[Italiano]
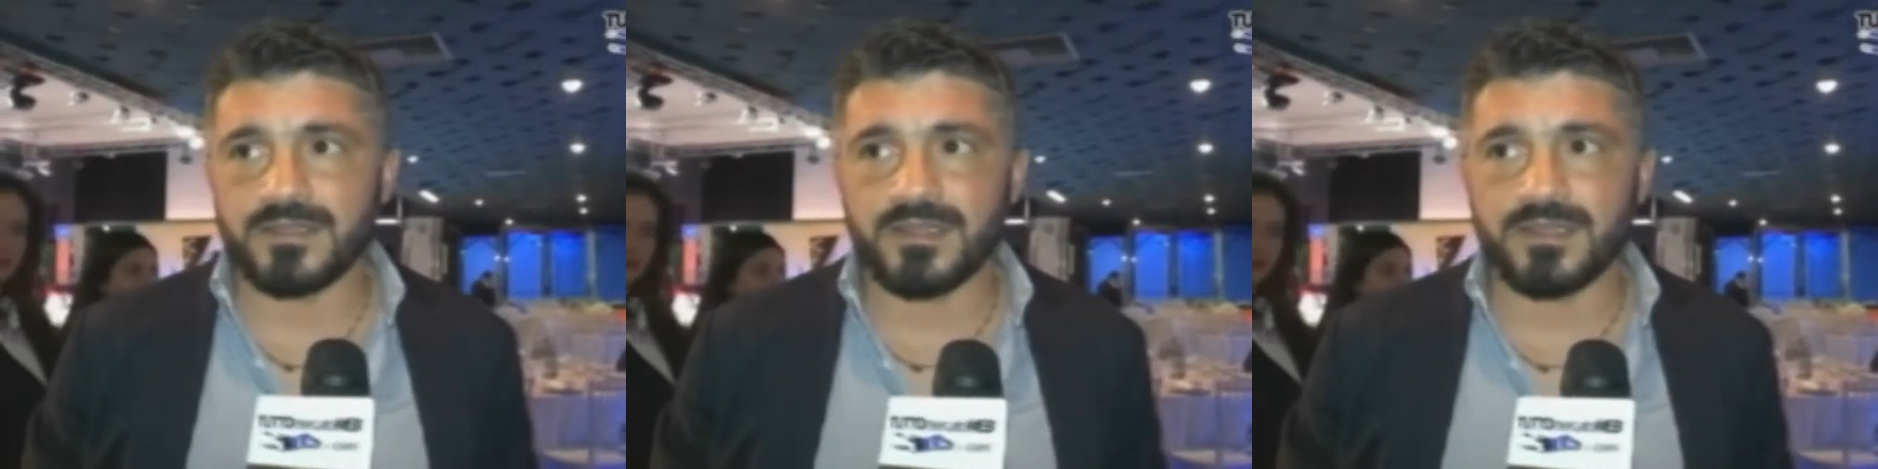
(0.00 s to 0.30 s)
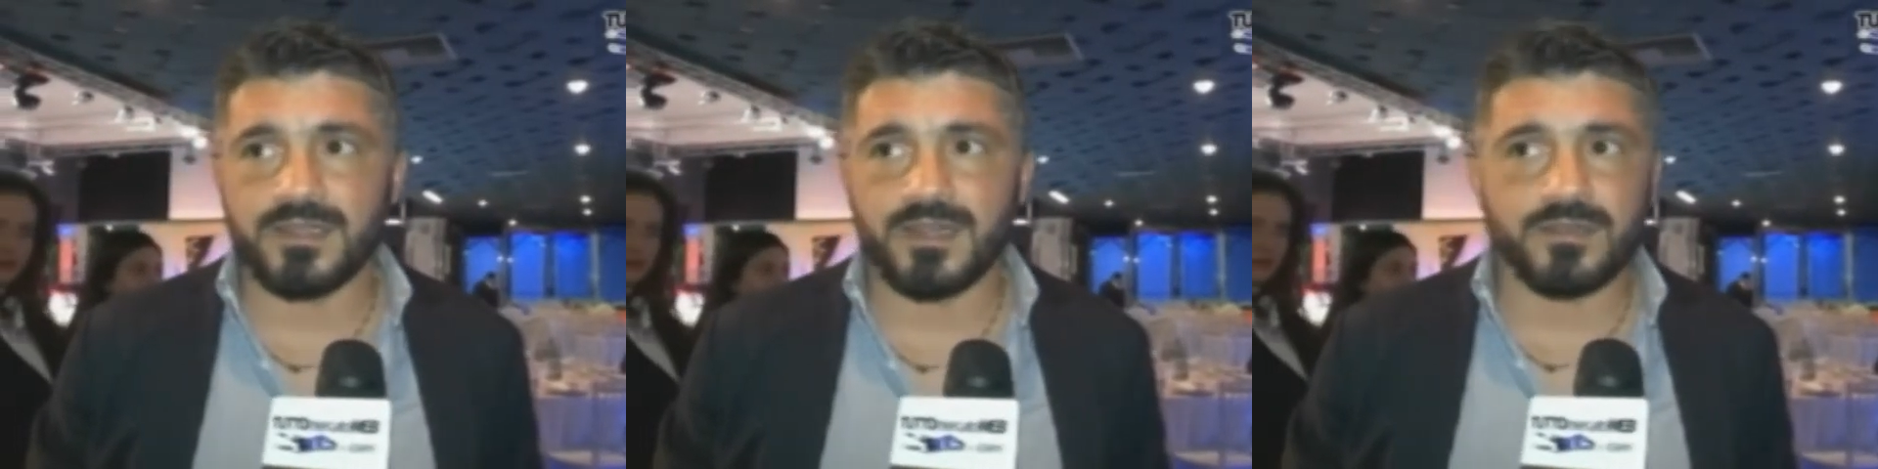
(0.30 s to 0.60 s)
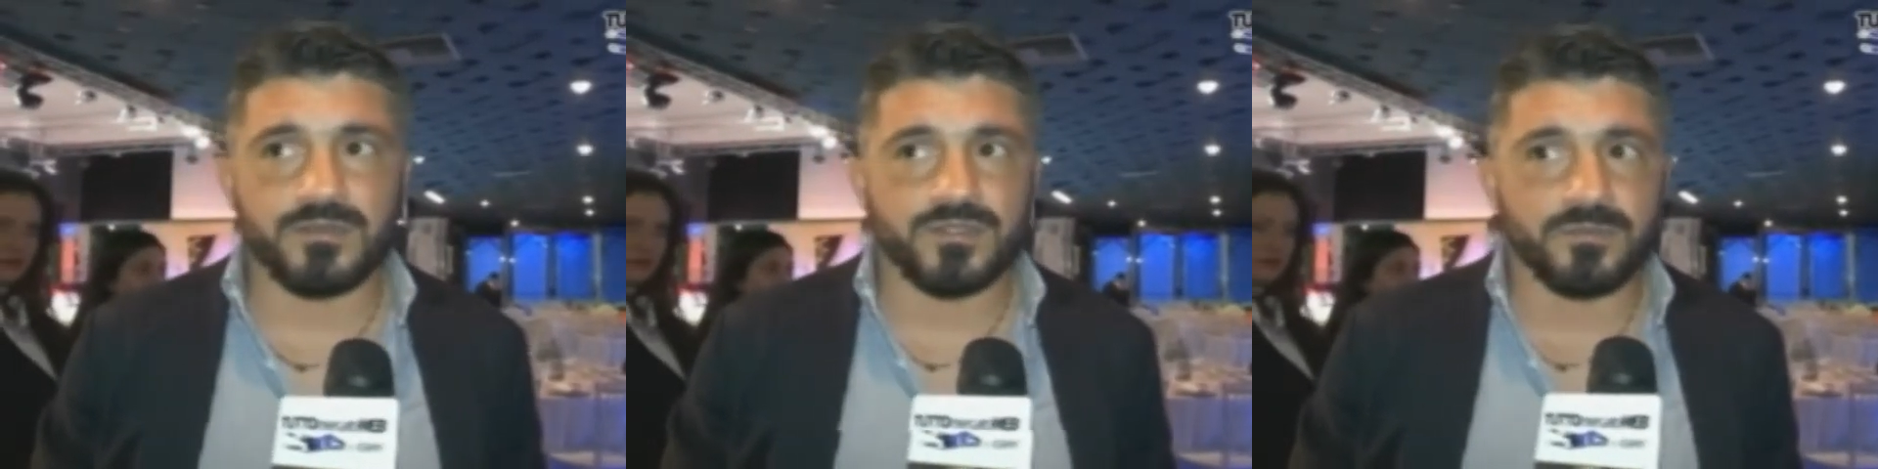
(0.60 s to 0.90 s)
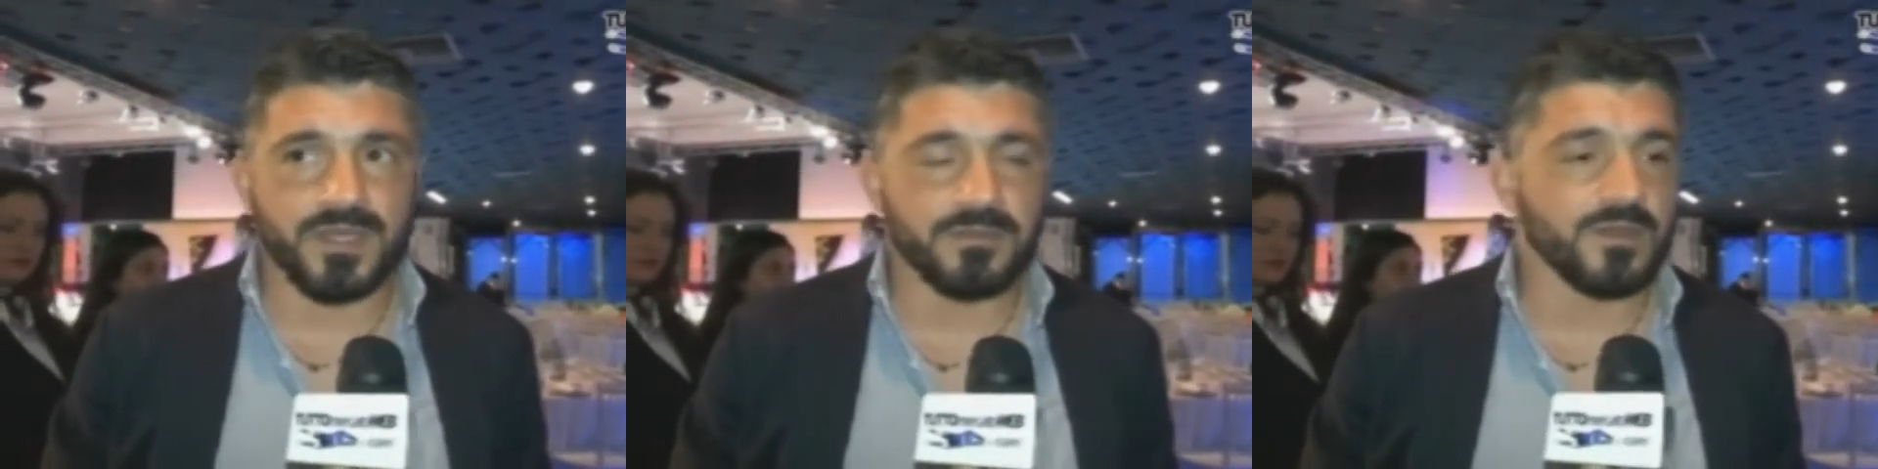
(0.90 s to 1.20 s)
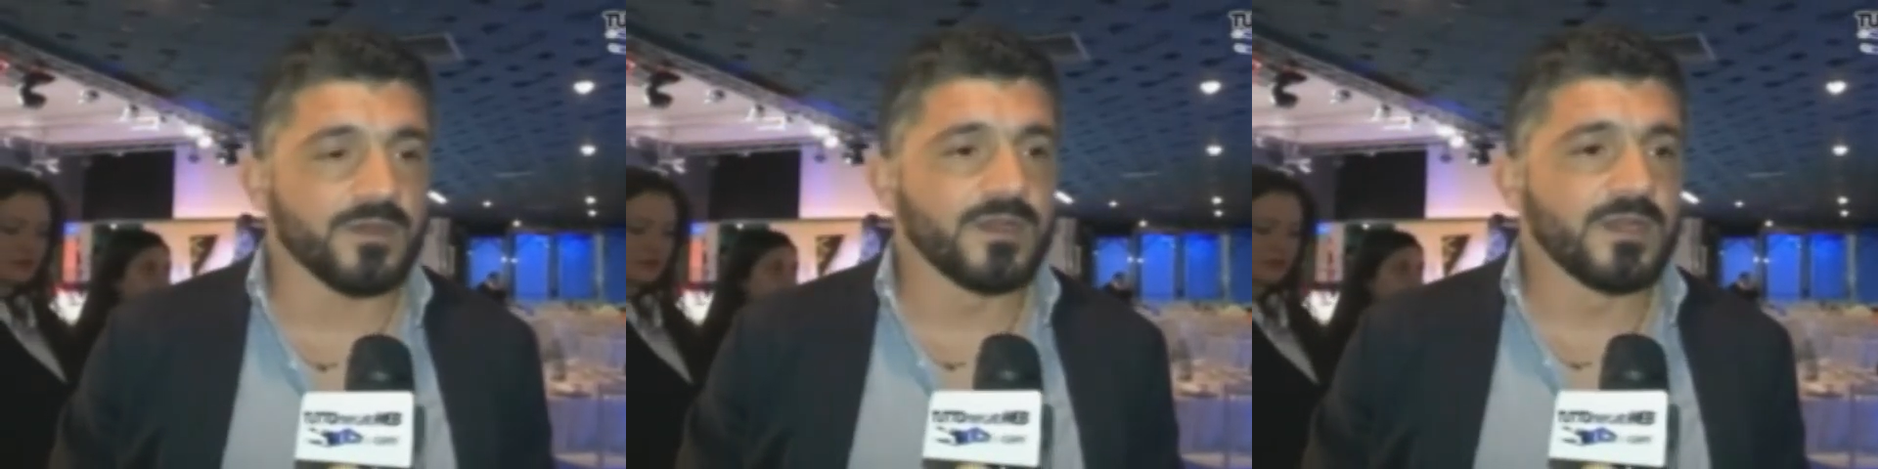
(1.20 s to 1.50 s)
di ritirare questo premio